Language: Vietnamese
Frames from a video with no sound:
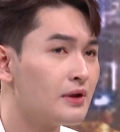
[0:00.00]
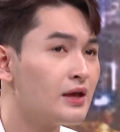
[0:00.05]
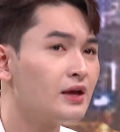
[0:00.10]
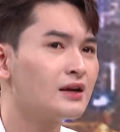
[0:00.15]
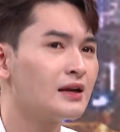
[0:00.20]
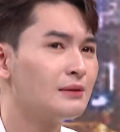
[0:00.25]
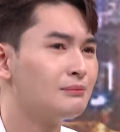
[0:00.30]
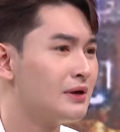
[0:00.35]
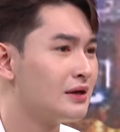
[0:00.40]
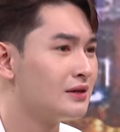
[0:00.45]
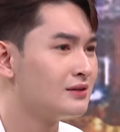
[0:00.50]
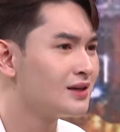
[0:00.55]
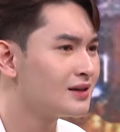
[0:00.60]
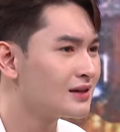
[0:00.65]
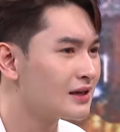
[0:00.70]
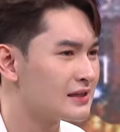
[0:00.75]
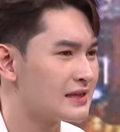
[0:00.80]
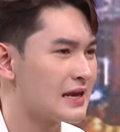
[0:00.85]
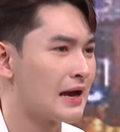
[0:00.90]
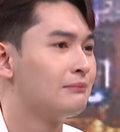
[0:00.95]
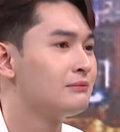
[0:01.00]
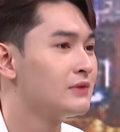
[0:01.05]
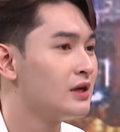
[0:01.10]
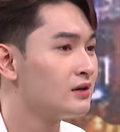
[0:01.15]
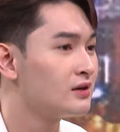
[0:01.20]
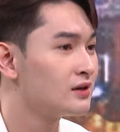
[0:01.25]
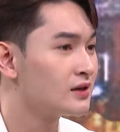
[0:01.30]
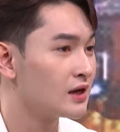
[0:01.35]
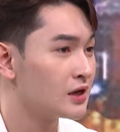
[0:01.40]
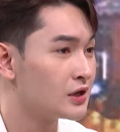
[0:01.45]
biết là mình rất là chậm và
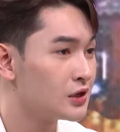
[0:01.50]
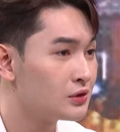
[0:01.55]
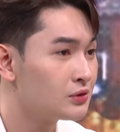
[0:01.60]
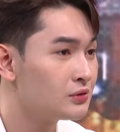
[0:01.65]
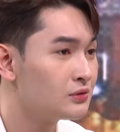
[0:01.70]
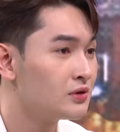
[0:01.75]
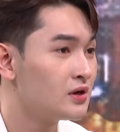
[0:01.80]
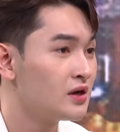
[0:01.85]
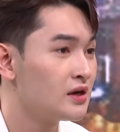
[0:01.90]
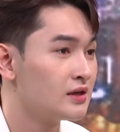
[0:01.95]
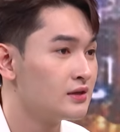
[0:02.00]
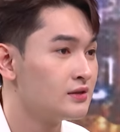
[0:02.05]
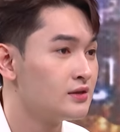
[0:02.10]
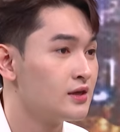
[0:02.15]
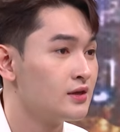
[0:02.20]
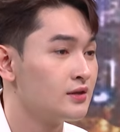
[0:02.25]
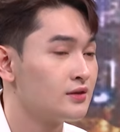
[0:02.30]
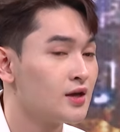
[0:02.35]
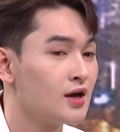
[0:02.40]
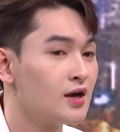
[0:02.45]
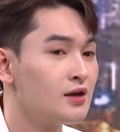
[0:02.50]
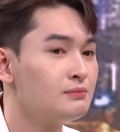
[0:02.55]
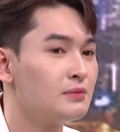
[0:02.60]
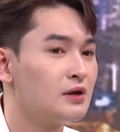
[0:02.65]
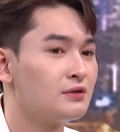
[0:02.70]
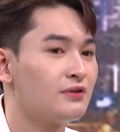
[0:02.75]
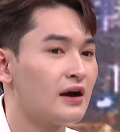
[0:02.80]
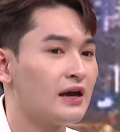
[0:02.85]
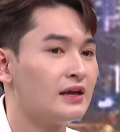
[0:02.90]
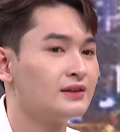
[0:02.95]
rất là yếu vì thế
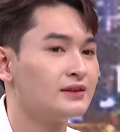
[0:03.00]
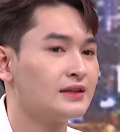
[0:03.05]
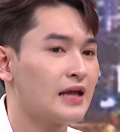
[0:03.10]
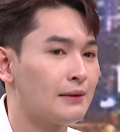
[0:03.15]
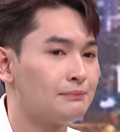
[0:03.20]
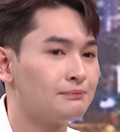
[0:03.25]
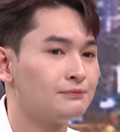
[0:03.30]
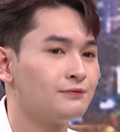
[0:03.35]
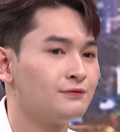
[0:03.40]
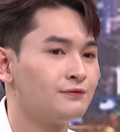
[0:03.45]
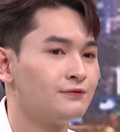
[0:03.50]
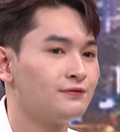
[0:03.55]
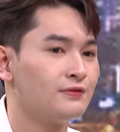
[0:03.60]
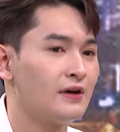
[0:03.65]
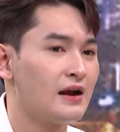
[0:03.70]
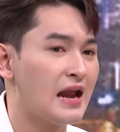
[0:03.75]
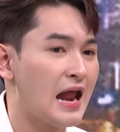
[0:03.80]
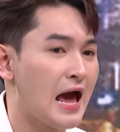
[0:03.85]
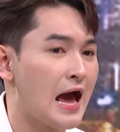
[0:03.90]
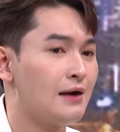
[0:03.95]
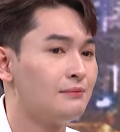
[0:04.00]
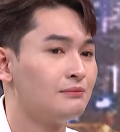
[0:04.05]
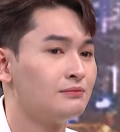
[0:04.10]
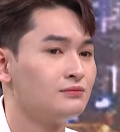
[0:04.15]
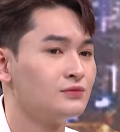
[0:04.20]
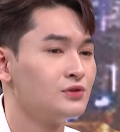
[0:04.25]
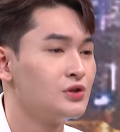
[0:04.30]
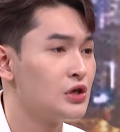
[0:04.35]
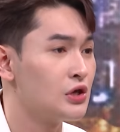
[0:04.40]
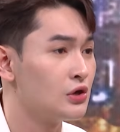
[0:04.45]
mình phải tập và làm
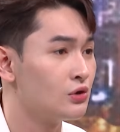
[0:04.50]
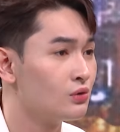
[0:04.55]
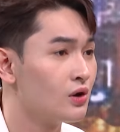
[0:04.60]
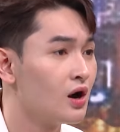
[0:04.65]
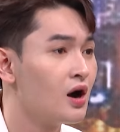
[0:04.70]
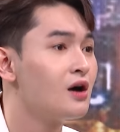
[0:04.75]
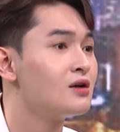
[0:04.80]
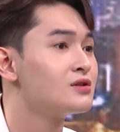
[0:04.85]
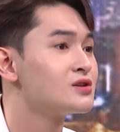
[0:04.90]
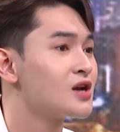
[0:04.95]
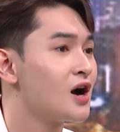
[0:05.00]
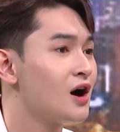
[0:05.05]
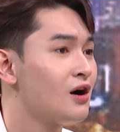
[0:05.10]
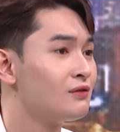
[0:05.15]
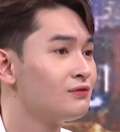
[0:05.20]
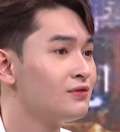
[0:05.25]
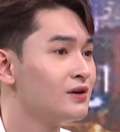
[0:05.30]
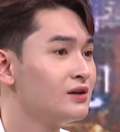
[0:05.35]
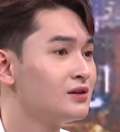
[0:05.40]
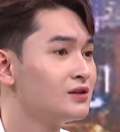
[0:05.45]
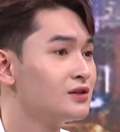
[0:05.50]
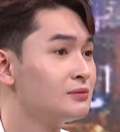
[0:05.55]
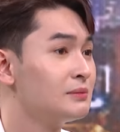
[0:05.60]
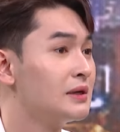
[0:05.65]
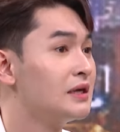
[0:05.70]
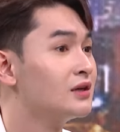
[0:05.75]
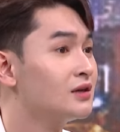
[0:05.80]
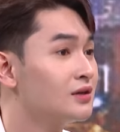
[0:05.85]
nhiều hơn so với người bình